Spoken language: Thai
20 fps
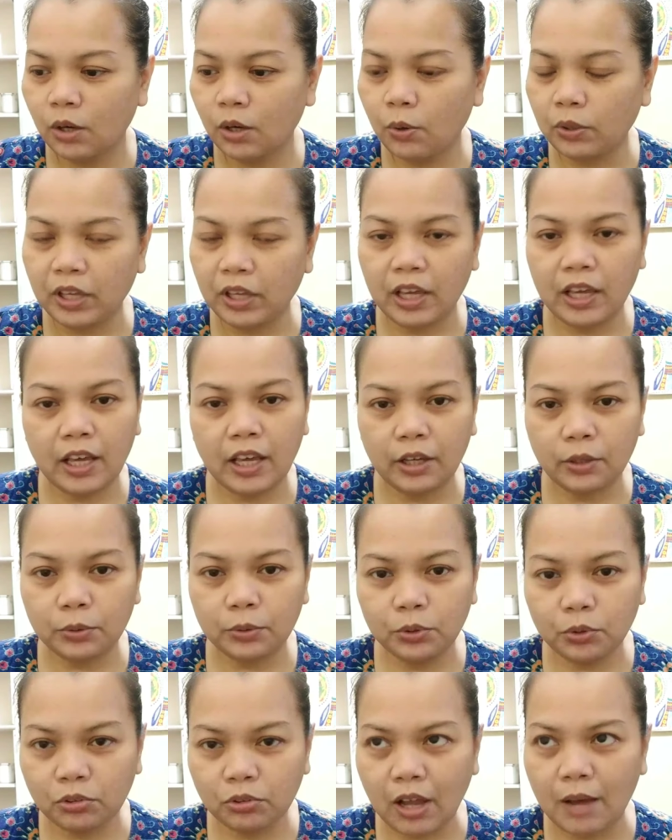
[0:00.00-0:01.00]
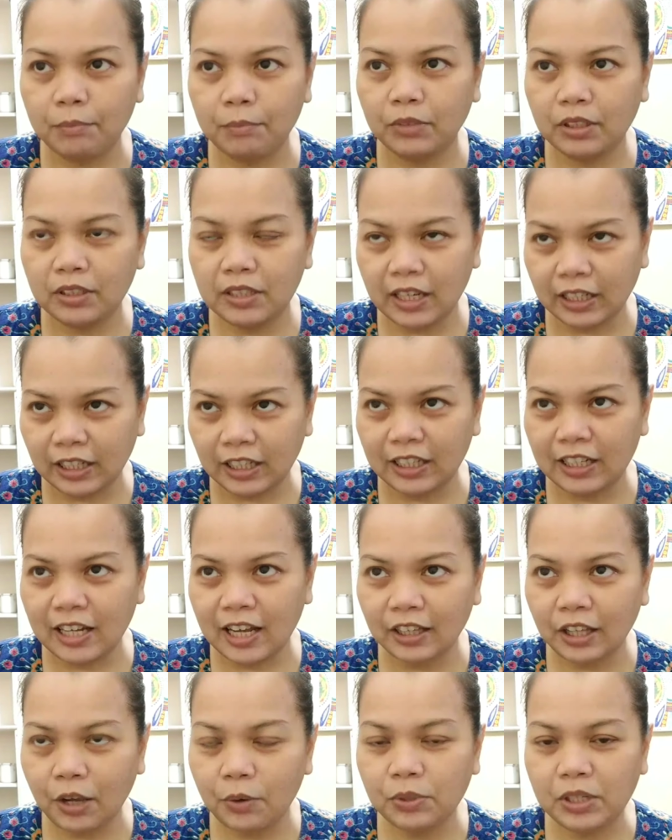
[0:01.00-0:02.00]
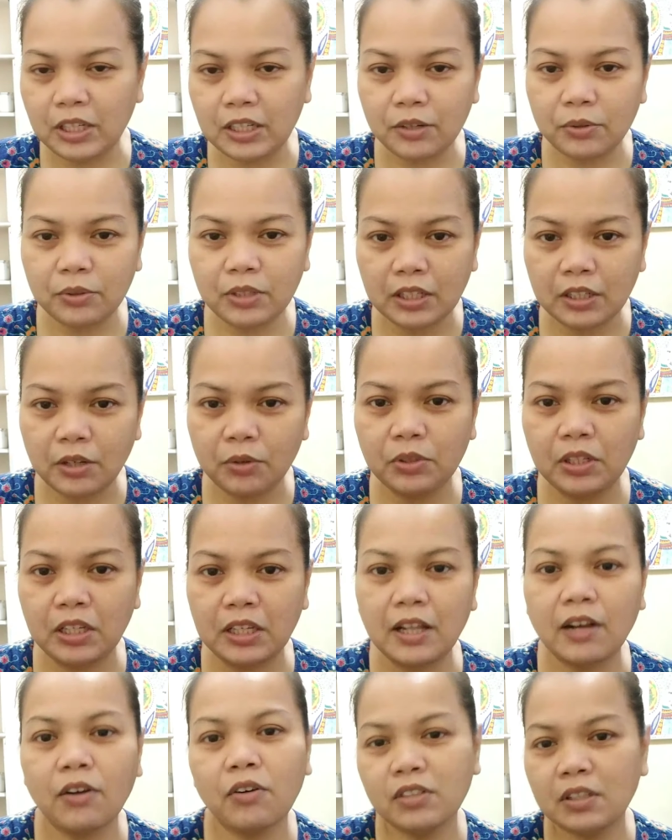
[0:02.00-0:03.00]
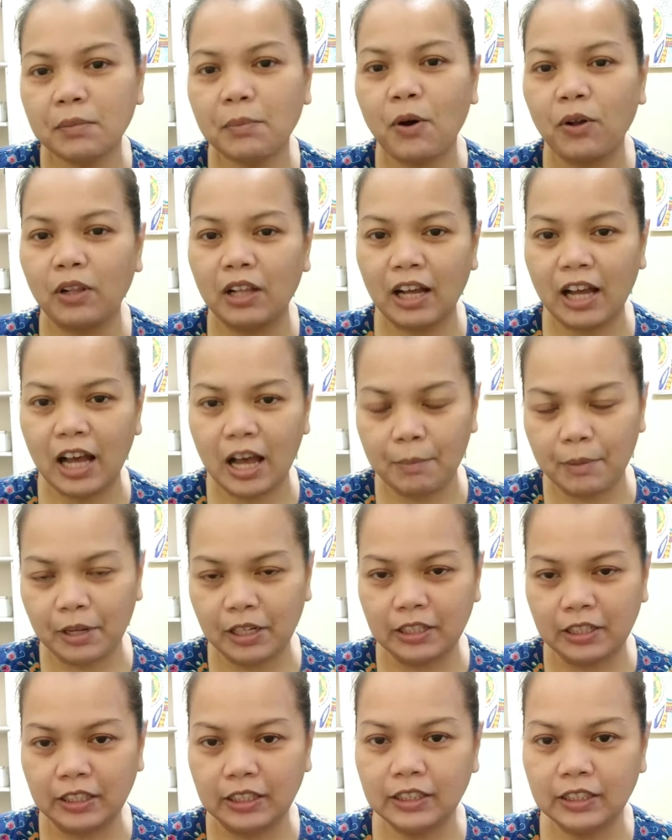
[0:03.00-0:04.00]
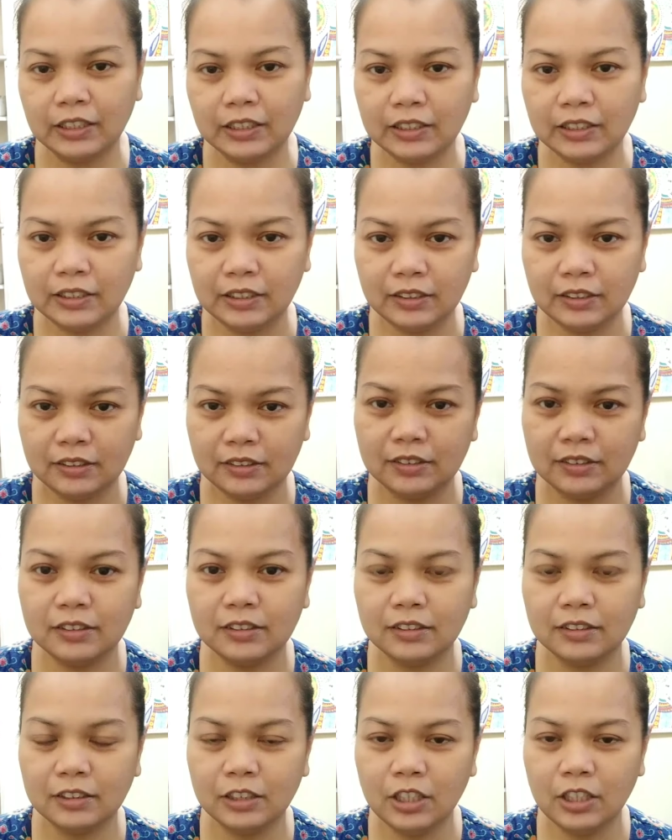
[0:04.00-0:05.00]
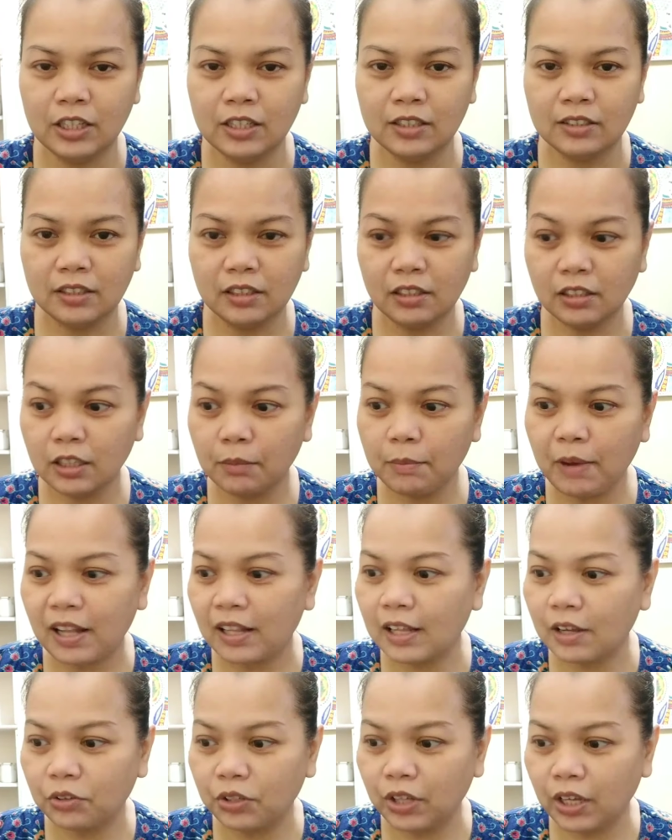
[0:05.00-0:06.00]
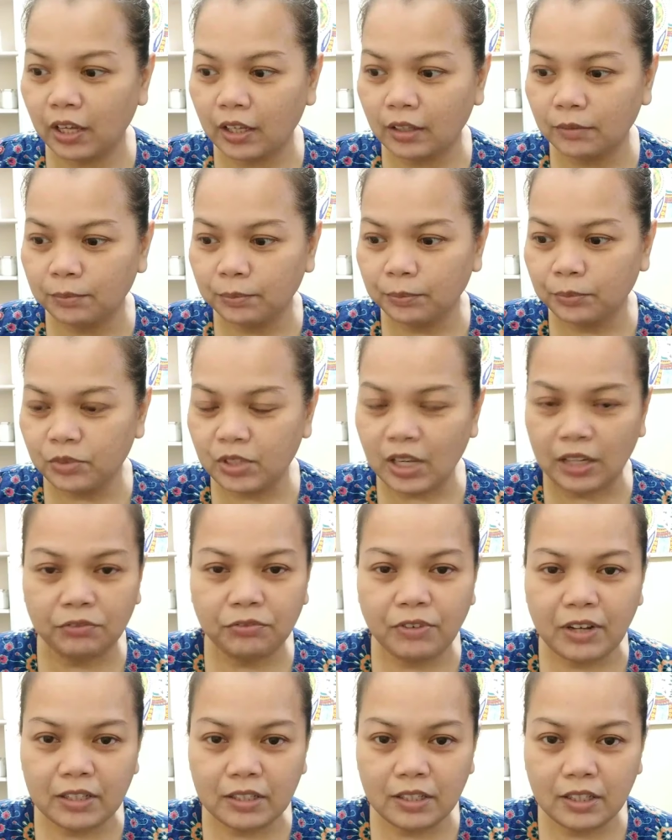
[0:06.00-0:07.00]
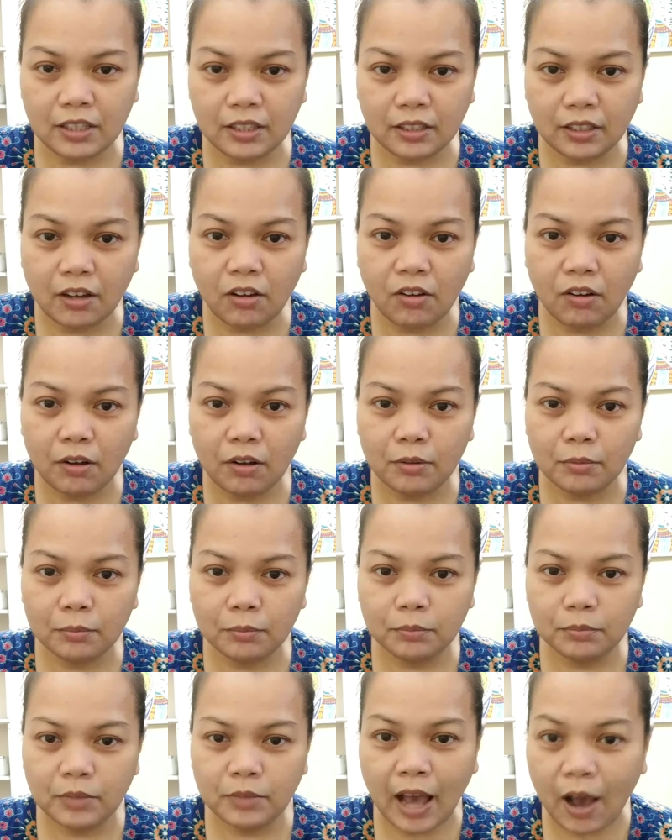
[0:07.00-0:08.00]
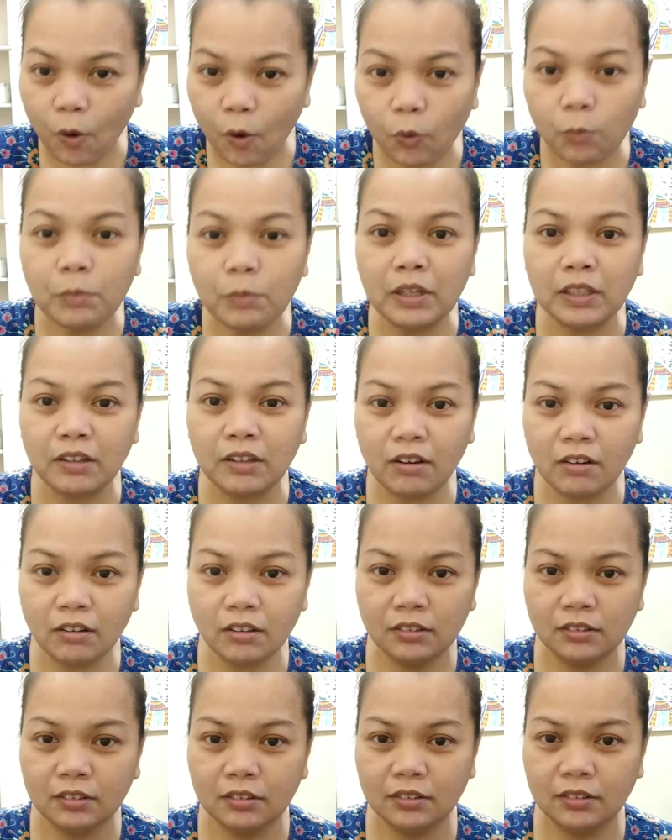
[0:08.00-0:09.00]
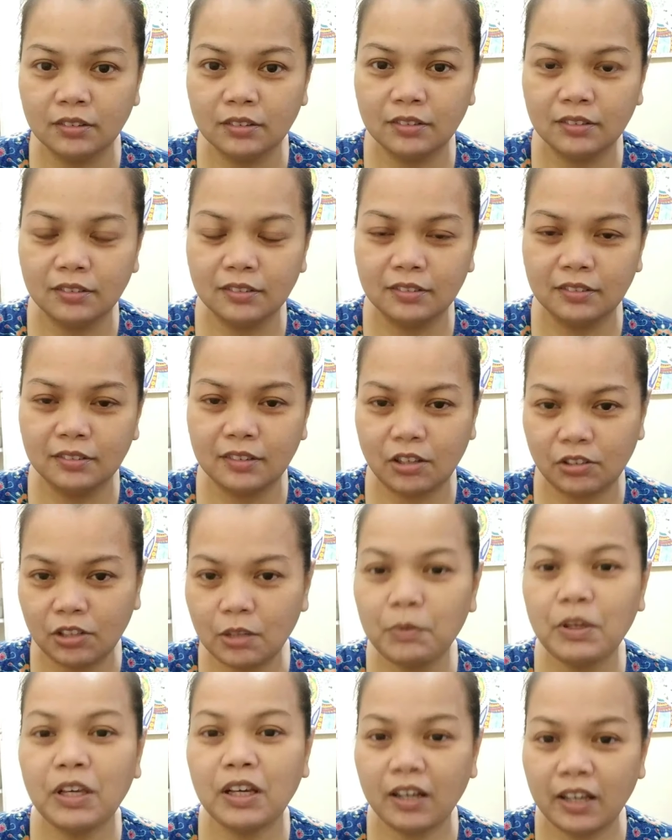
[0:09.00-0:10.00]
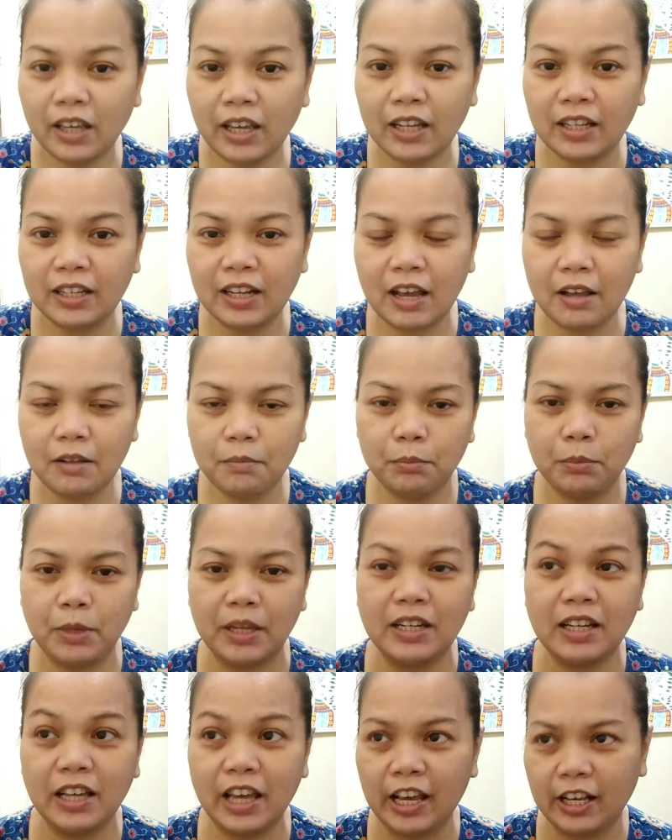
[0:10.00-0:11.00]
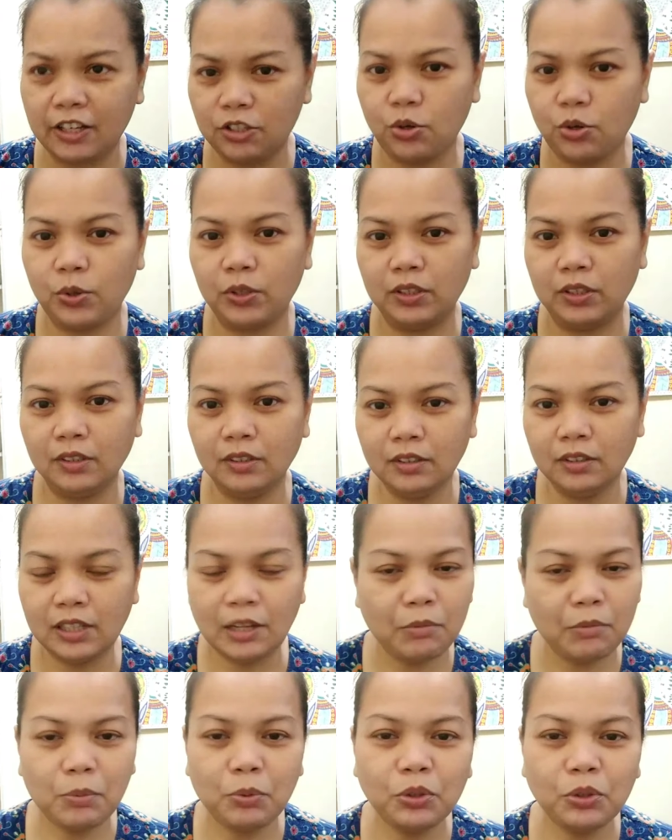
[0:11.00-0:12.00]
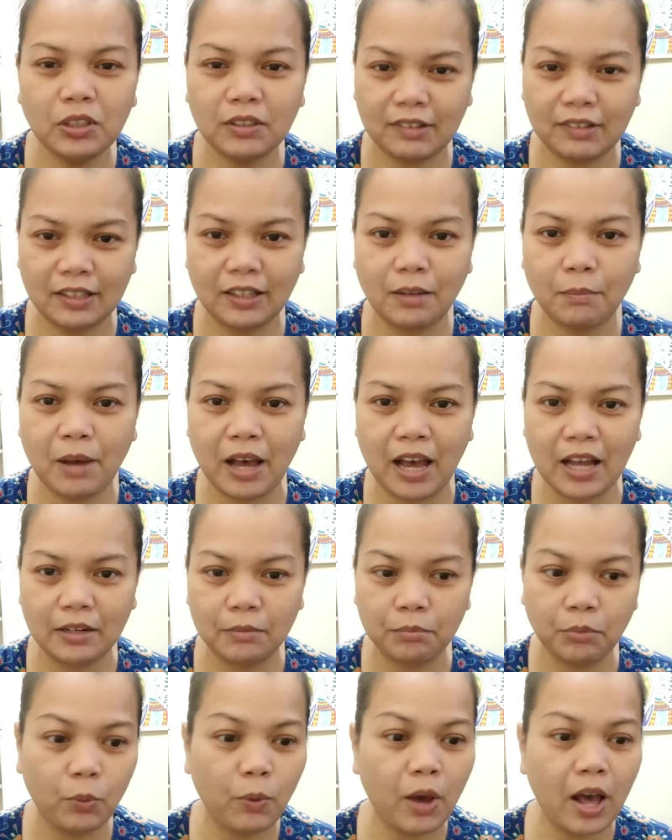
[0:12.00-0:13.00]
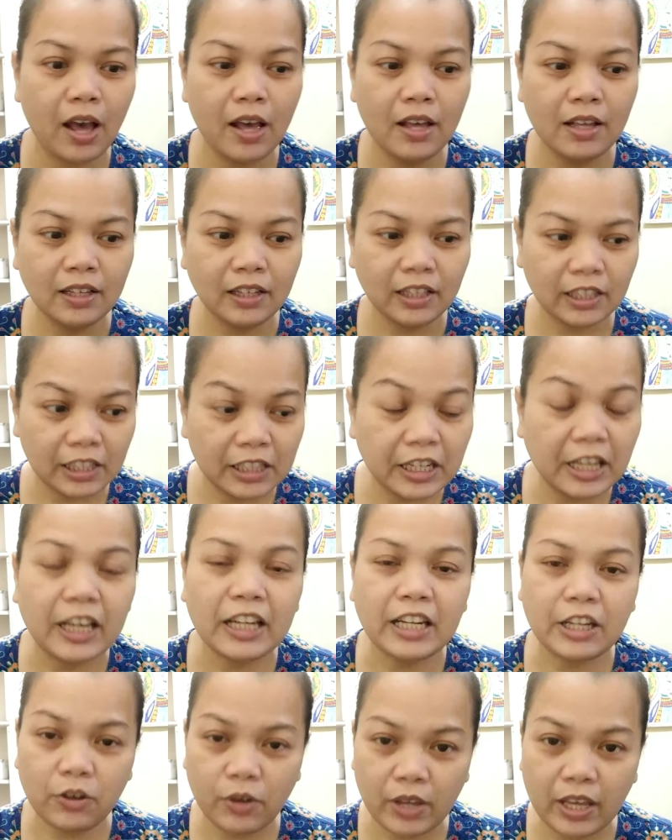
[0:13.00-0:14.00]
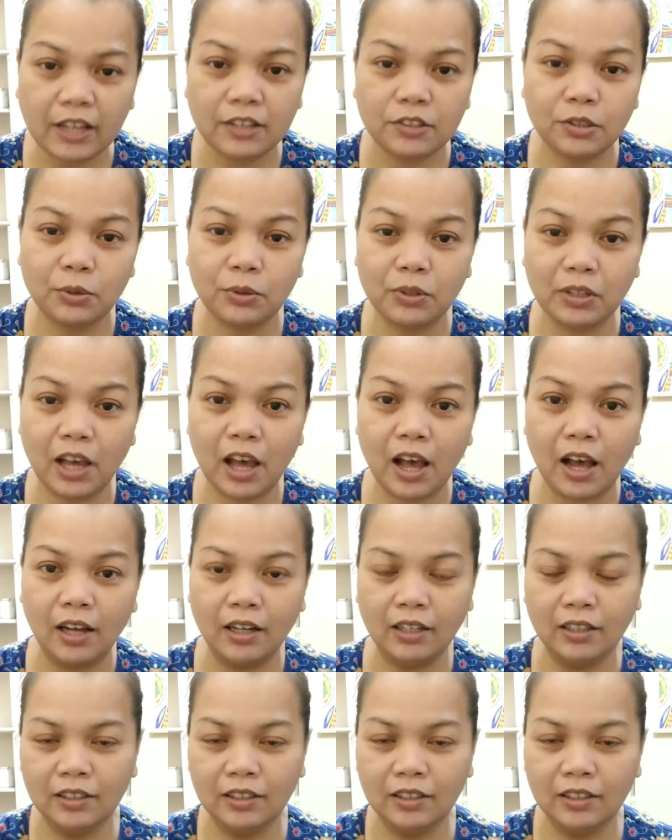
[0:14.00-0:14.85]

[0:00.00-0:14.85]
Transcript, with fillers: โอเคคุณต้องทำอย่างนี้นะเท่านี้เท่านี้เท่านี้แล้วก็จะบอกราคามาเลย อืม ซึ่งที่บ้านเราเนี่ย จัดฟันฮีงก็ห้าหกหมื่นเนาะเท่าที่มิงเคยเห็นนะ หมายถึงเอกชน เราไม่พูดถึงรัฐบาล เพราะว่าคลินิกอันนี้ก็เอกชนค่ะ